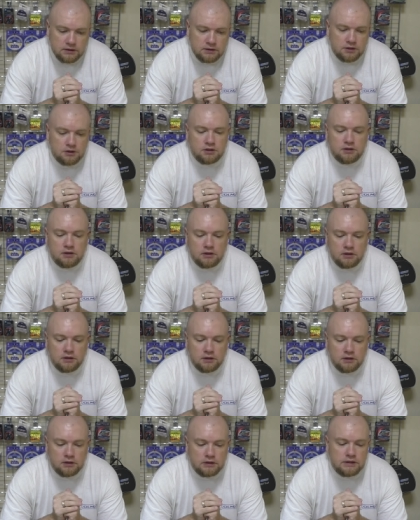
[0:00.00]
Значит,
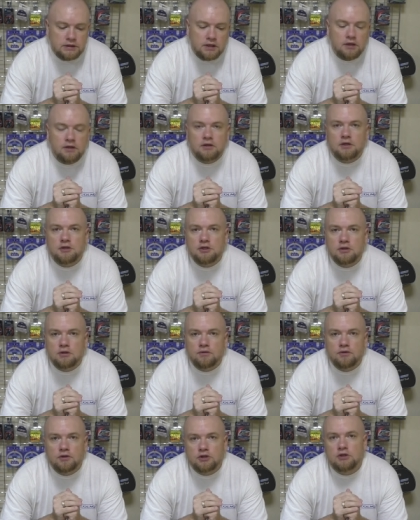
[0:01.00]
э, серия
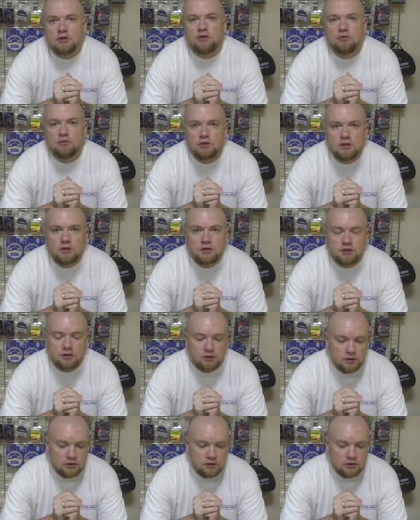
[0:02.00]
насчитывает 6 удилищ.